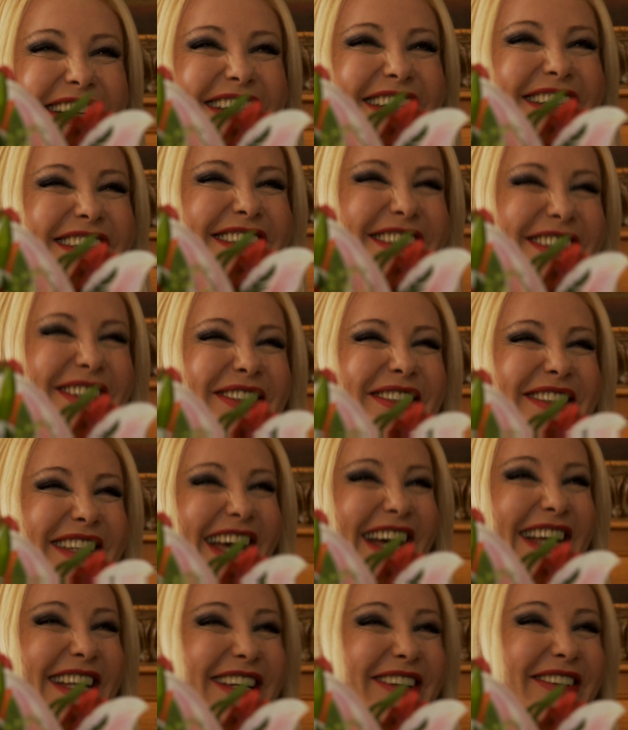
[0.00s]
in grandi
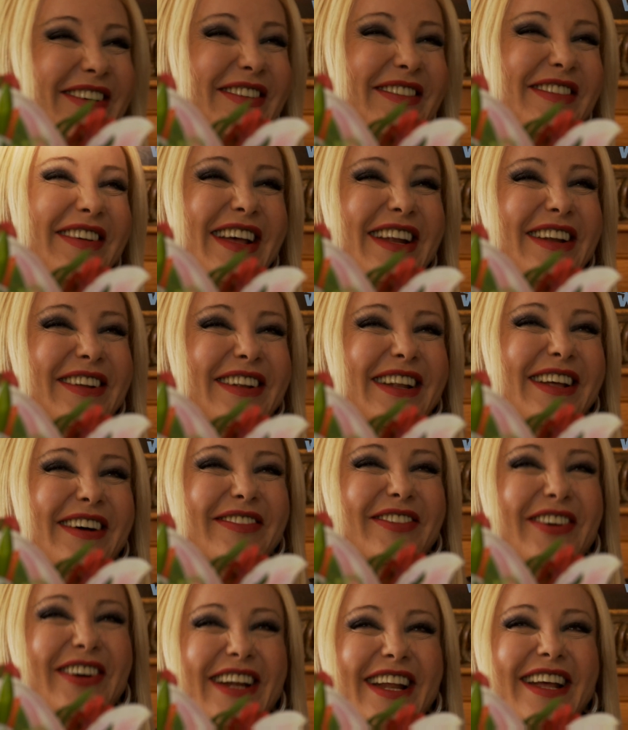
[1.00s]
attività
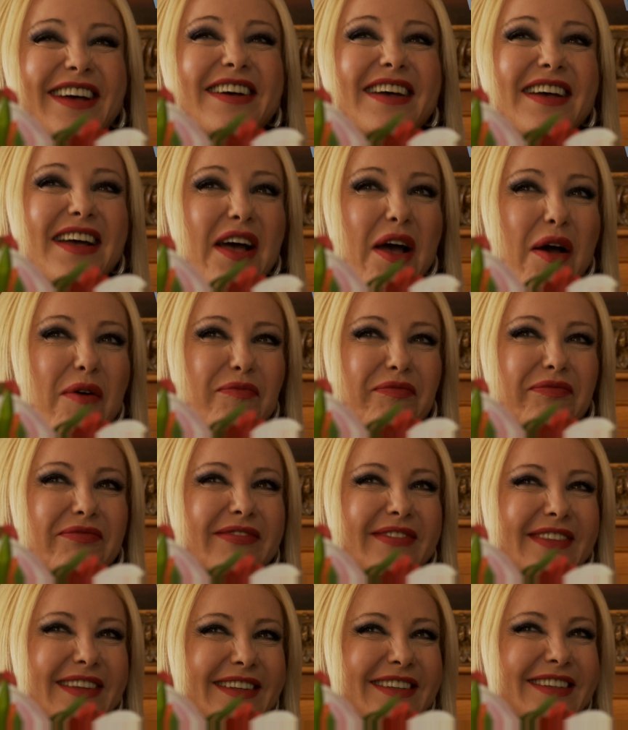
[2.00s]
imprenditoriali e
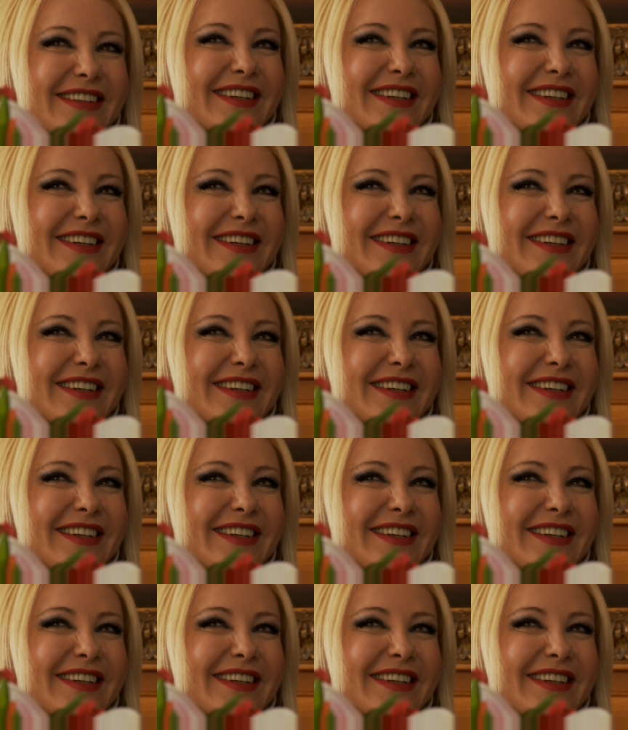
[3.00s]
filantropiche.